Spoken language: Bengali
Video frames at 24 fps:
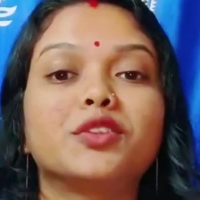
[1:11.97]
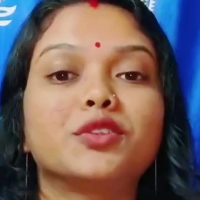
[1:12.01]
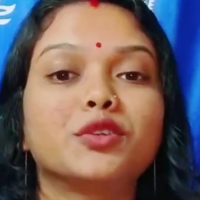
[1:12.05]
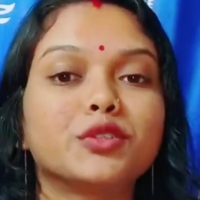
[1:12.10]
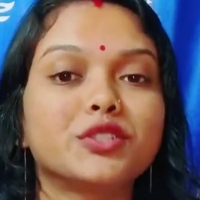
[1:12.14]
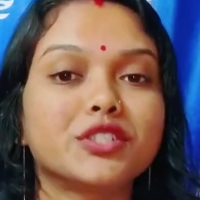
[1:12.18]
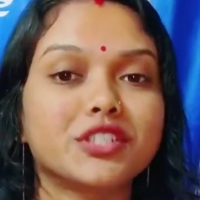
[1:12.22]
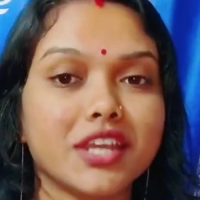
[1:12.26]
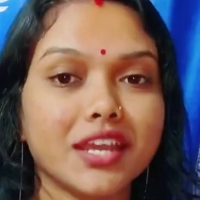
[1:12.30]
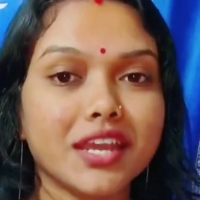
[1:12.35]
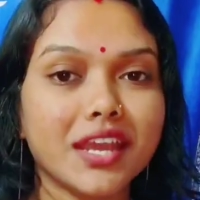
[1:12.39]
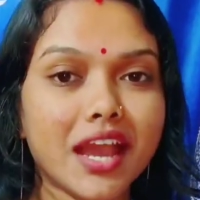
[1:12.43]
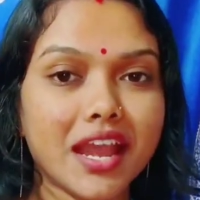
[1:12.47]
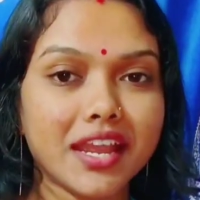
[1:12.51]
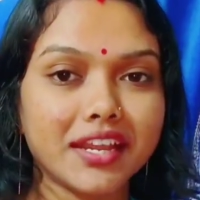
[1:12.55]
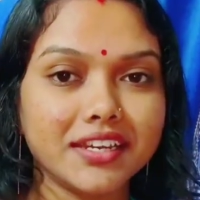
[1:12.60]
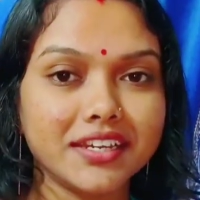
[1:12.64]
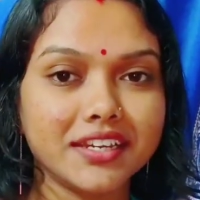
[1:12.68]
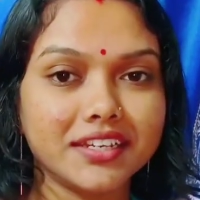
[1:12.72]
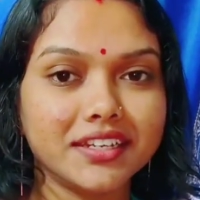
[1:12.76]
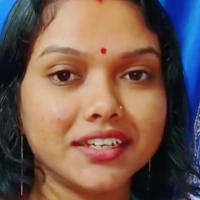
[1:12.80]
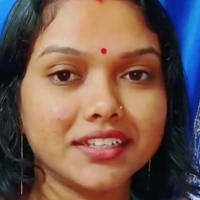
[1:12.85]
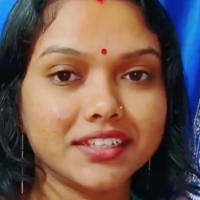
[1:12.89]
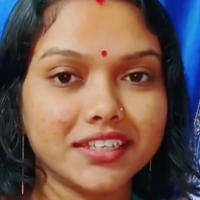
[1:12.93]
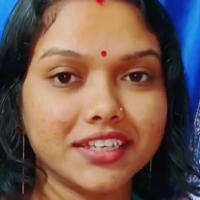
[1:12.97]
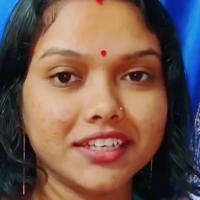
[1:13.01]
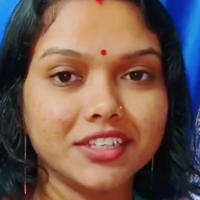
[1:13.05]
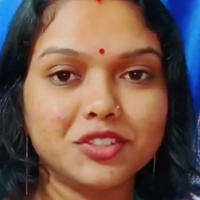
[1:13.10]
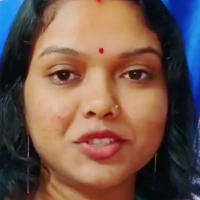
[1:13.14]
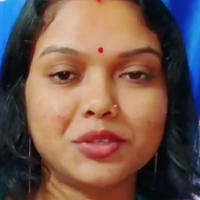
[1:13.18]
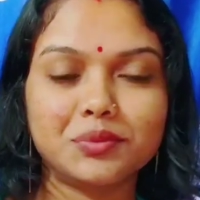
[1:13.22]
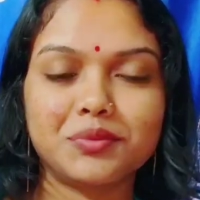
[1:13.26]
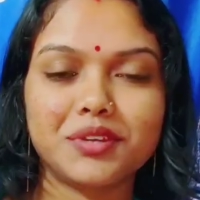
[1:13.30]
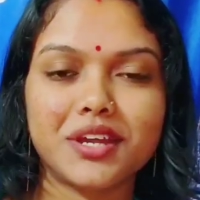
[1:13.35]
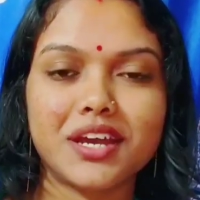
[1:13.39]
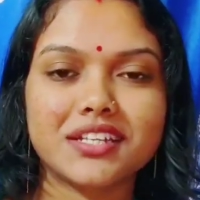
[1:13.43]
তো সেই আইডিয়াটা কি
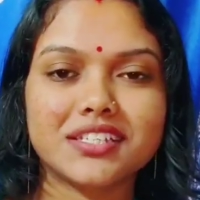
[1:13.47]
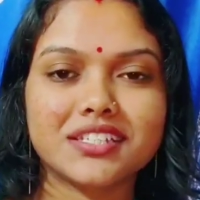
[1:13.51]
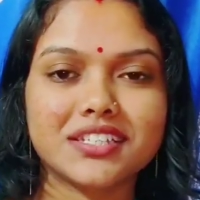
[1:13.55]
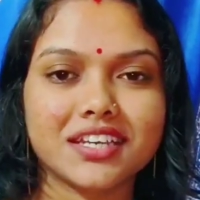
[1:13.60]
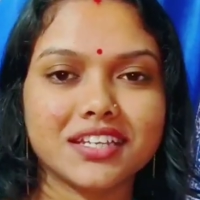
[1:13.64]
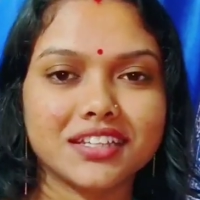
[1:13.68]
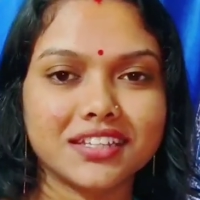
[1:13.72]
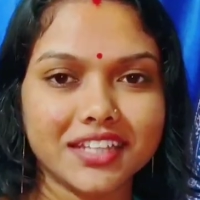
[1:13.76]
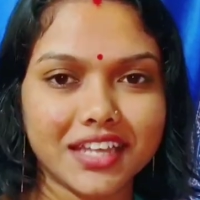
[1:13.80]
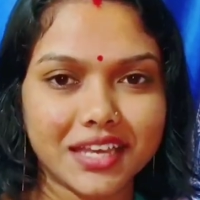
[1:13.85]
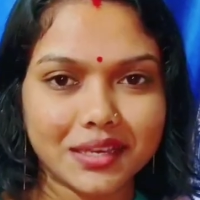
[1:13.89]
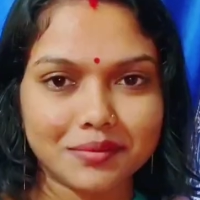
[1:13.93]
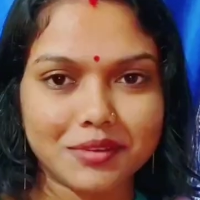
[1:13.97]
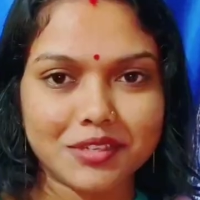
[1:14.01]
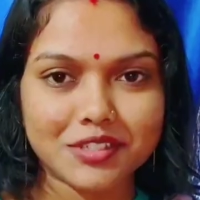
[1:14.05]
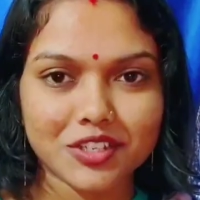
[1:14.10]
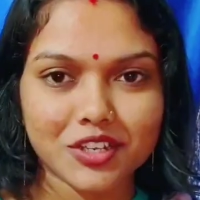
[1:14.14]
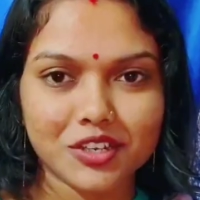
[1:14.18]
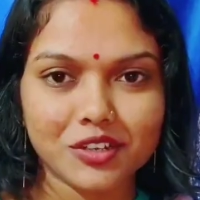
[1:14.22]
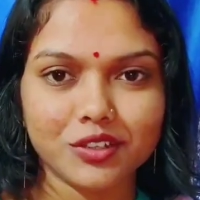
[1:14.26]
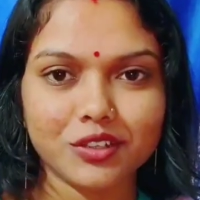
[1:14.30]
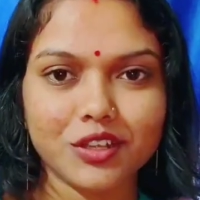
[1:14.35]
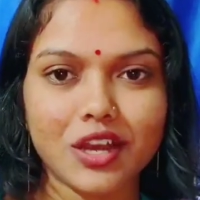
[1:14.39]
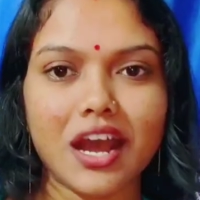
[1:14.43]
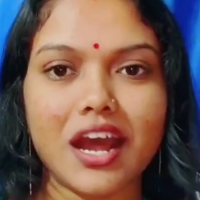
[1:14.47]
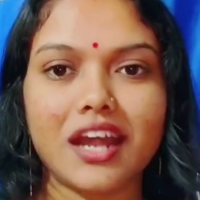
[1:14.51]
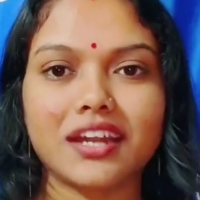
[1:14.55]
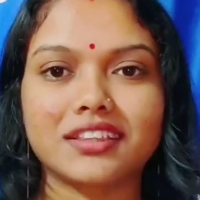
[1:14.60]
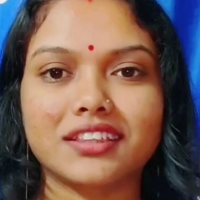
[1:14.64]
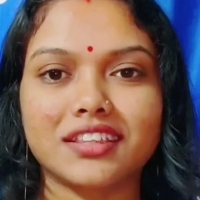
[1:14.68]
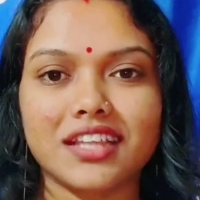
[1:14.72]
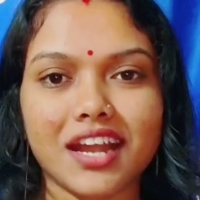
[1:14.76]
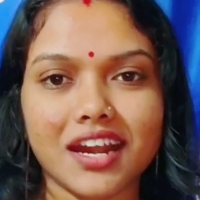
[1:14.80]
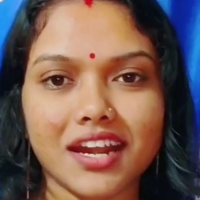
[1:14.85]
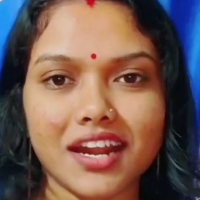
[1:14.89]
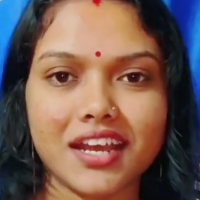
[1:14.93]
তোমরা আজকে দেখবে চলো আর
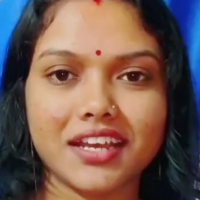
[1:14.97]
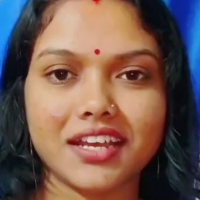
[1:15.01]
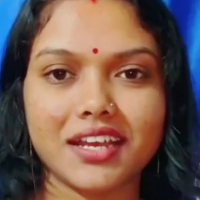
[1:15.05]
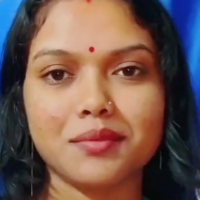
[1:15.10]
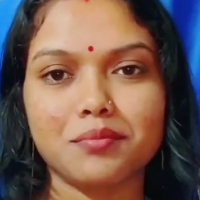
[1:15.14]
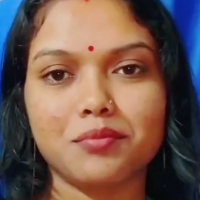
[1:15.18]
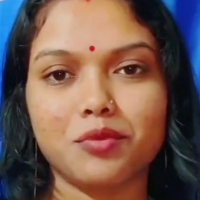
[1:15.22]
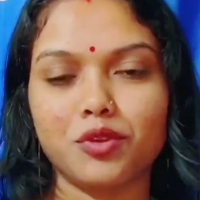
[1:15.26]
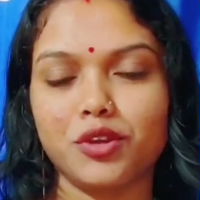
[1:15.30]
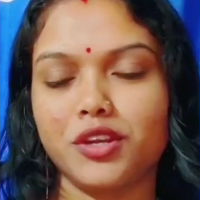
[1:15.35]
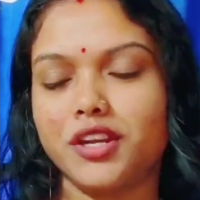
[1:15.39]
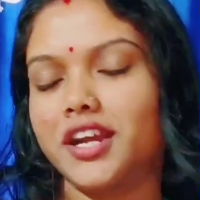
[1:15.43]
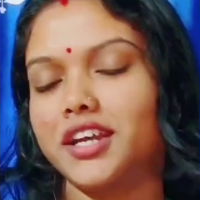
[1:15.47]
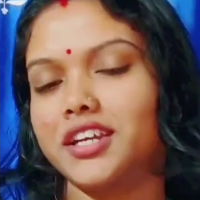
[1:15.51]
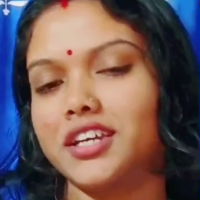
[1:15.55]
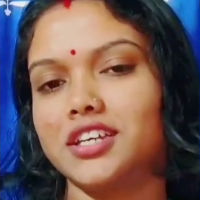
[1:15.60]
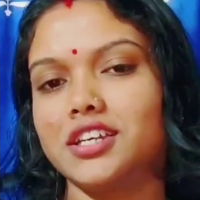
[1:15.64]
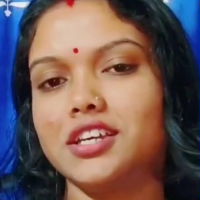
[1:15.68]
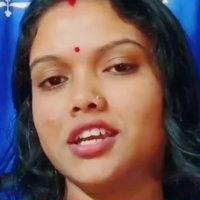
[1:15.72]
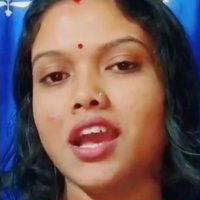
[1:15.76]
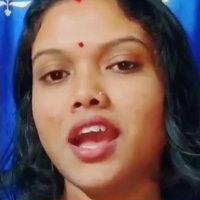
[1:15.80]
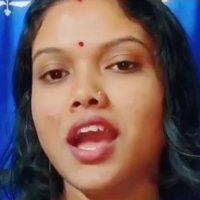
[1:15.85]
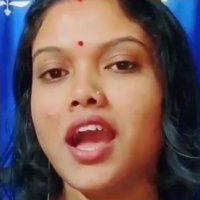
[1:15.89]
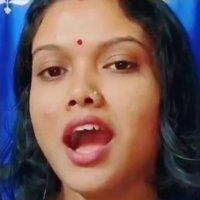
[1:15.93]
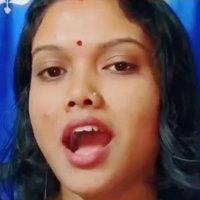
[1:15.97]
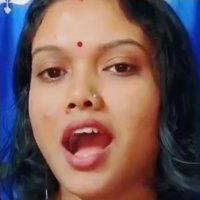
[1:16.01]
তার আগে বলে রাখি